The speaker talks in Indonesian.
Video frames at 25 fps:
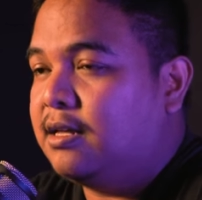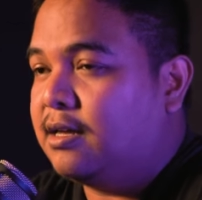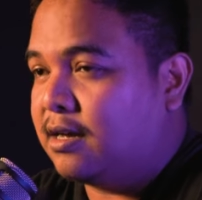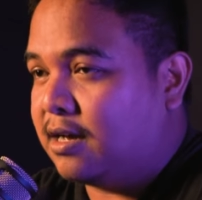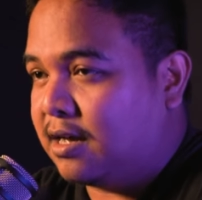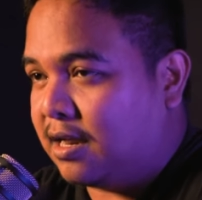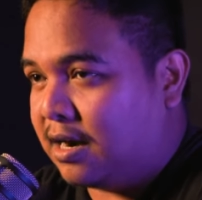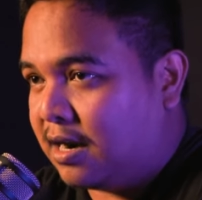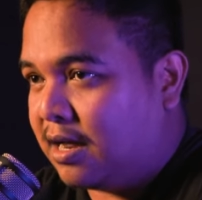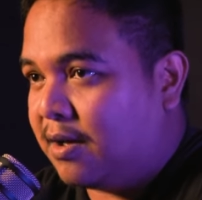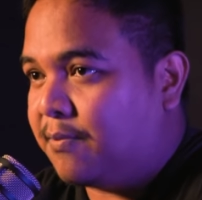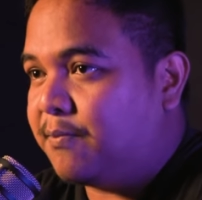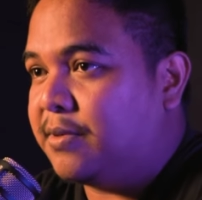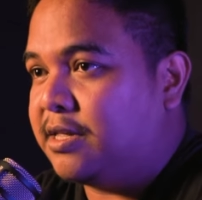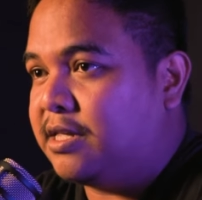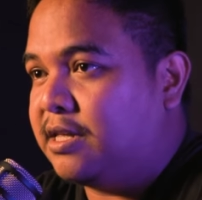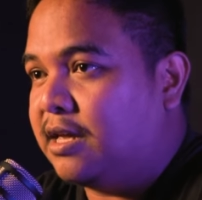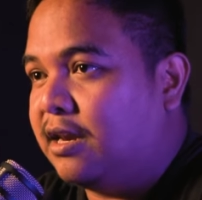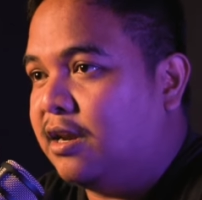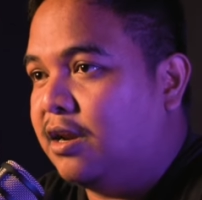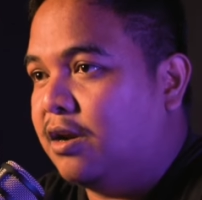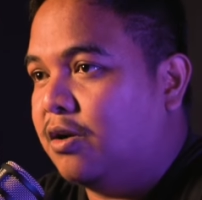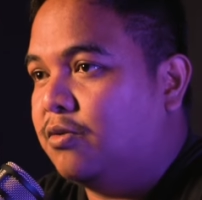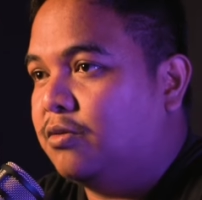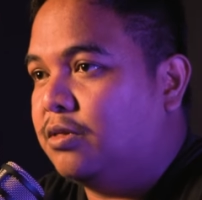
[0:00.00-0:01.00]
kerap
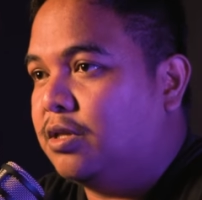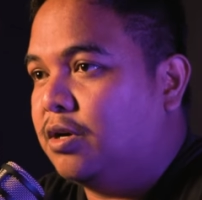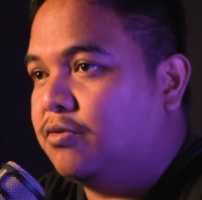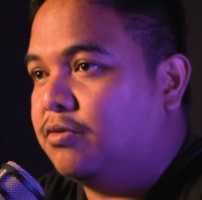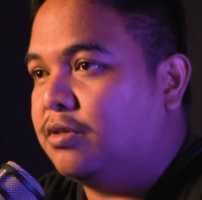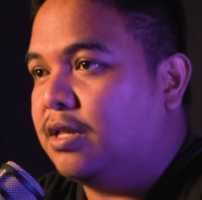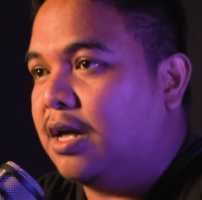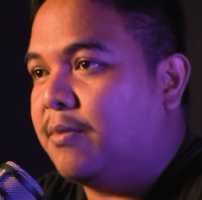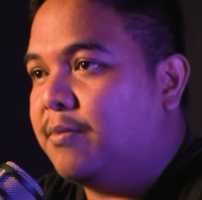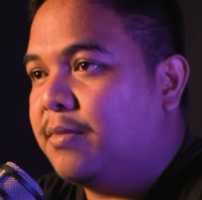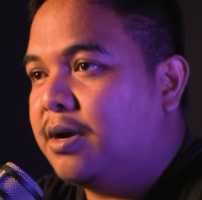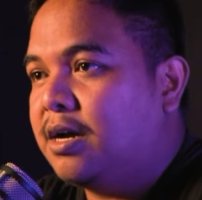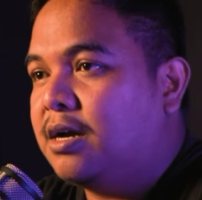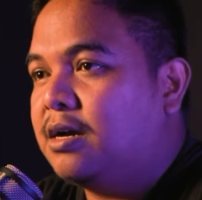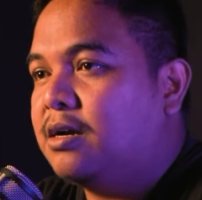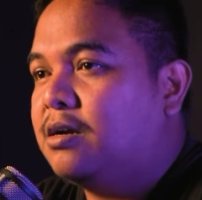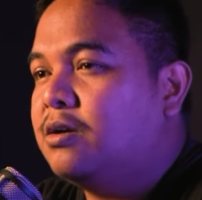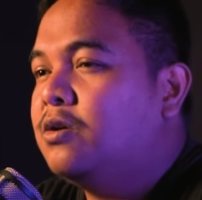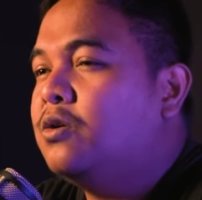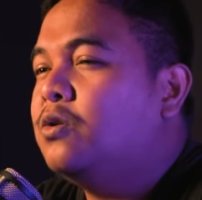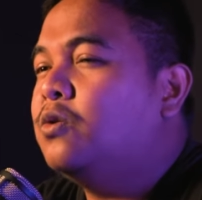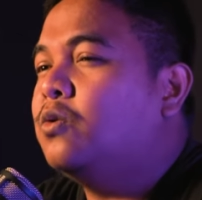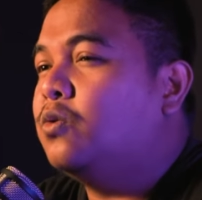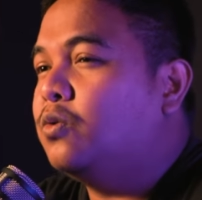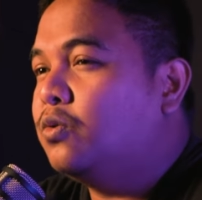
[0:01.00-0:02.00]
menjadi rute utama
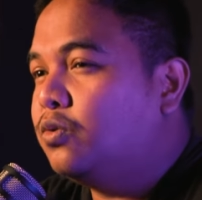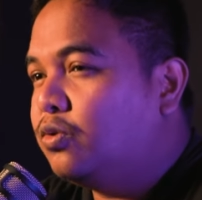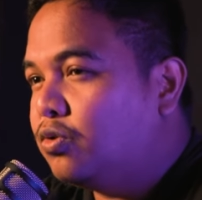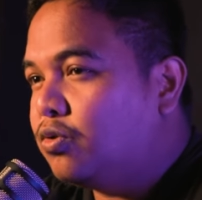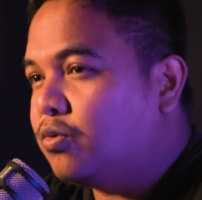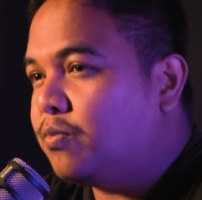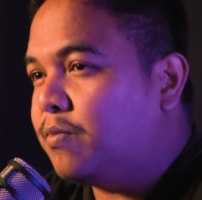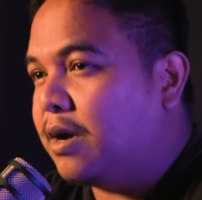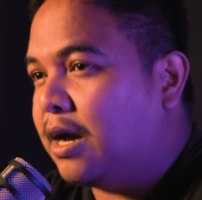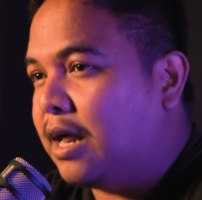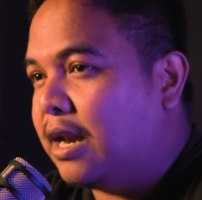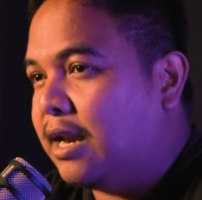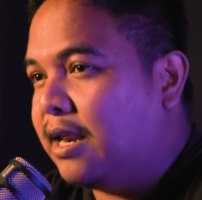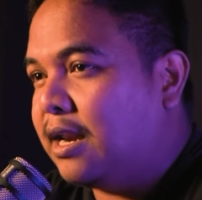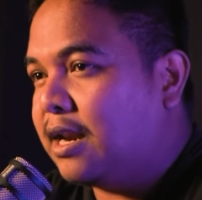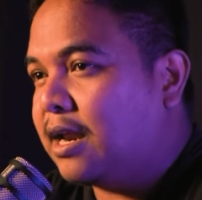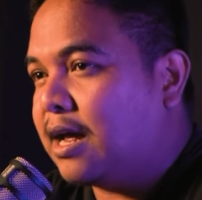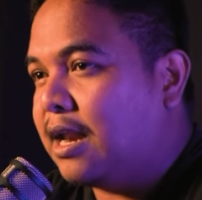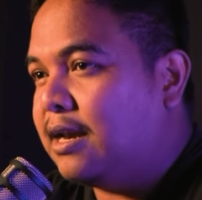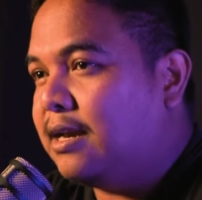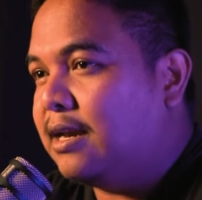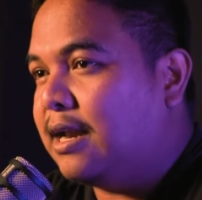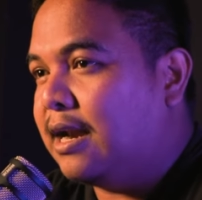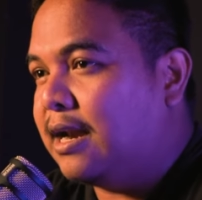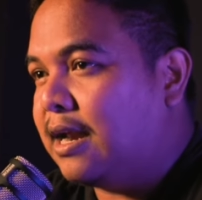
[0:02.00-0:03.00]
untuk
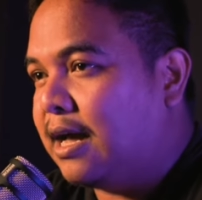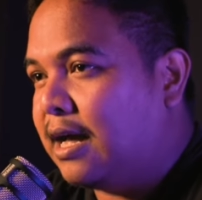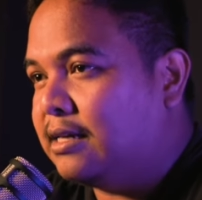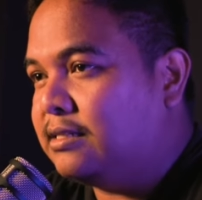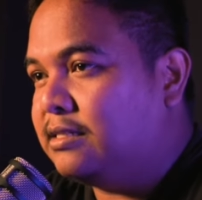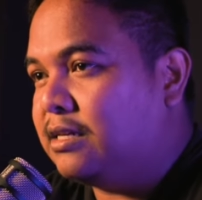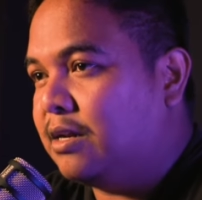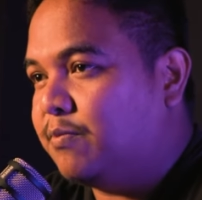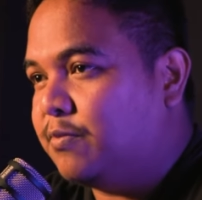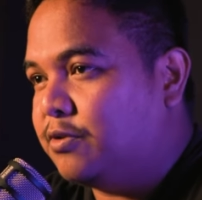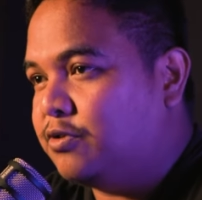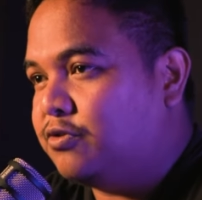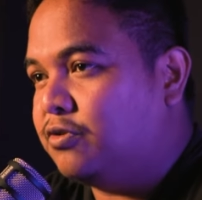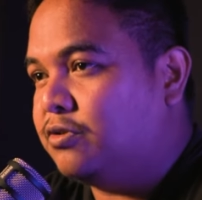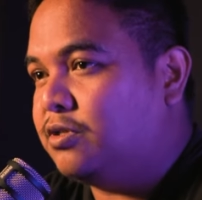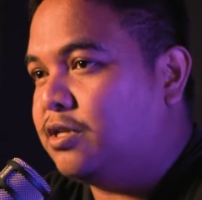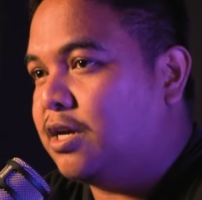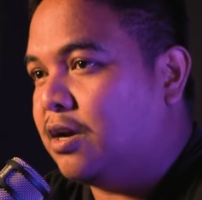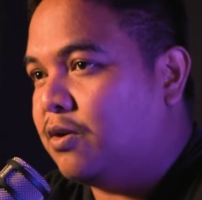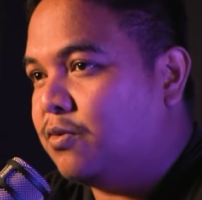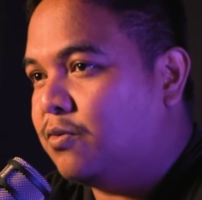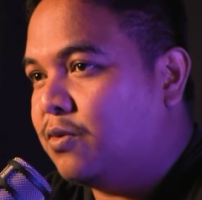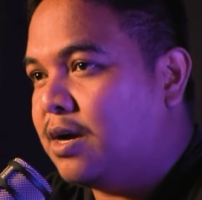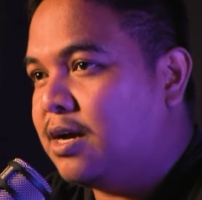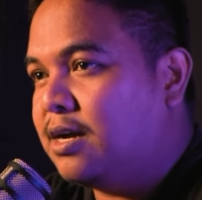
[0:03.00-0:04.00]
mengalirkan dana hasil
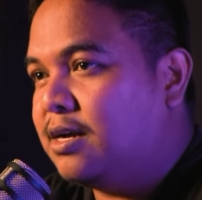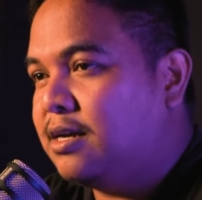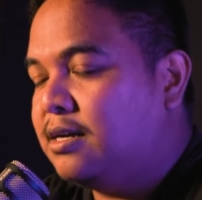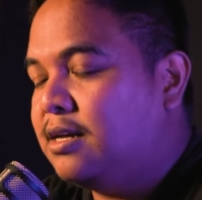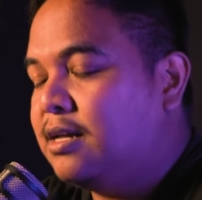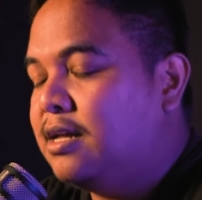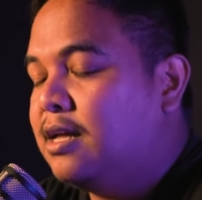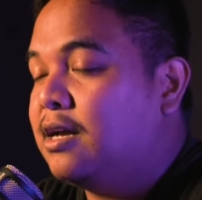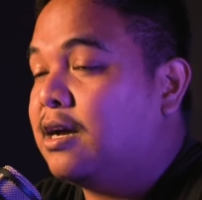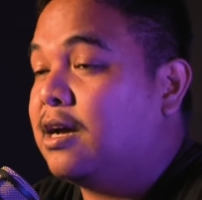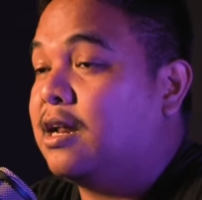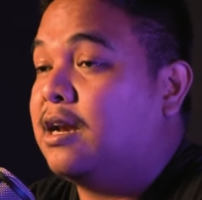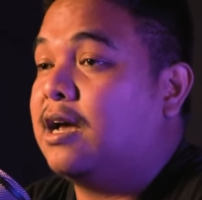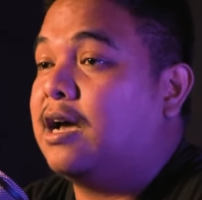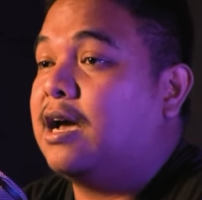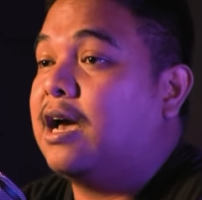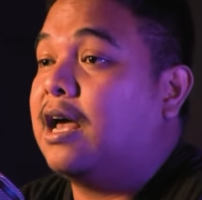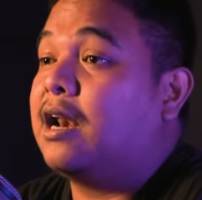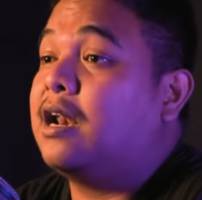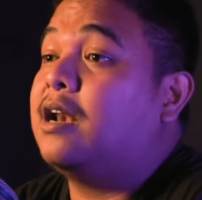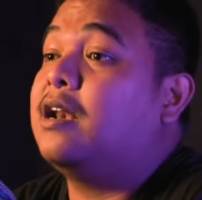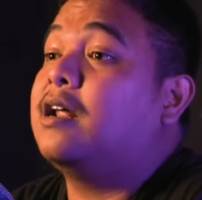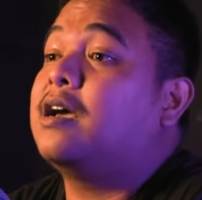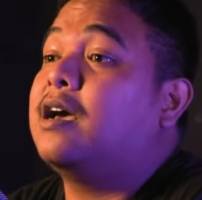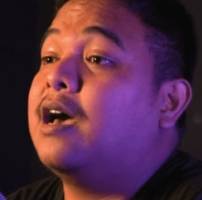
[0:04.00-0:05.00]
pencucian uang ke
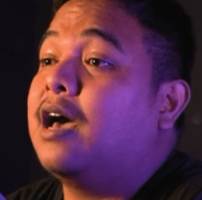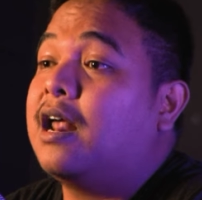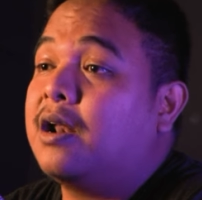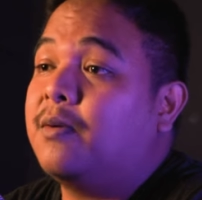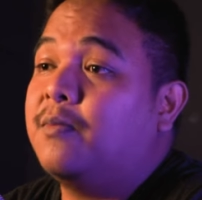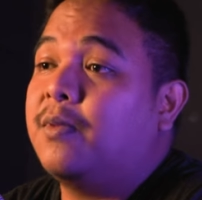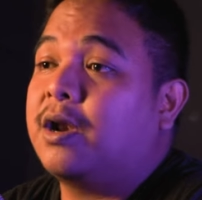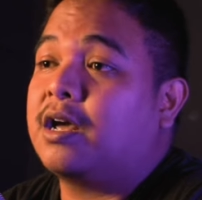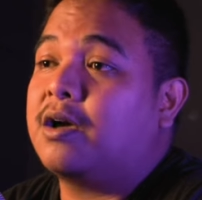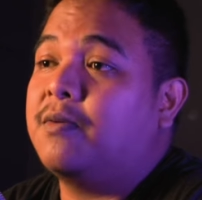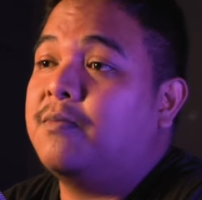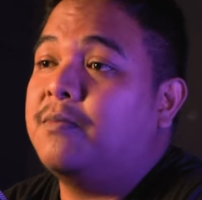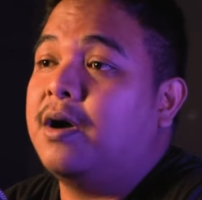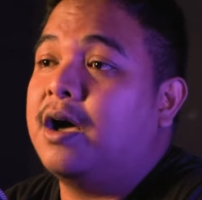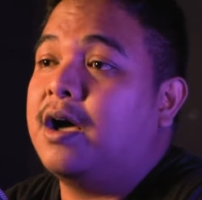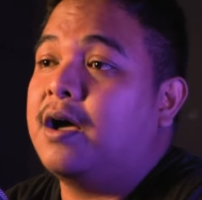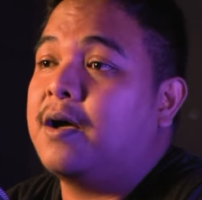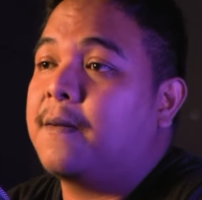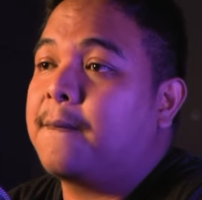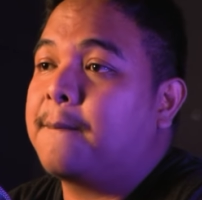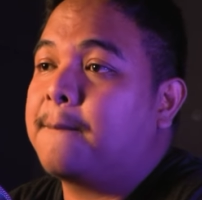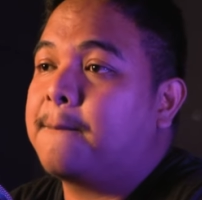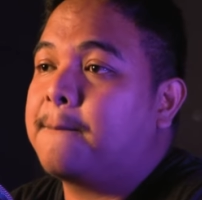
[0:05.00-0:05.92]
negara-negara berkembang.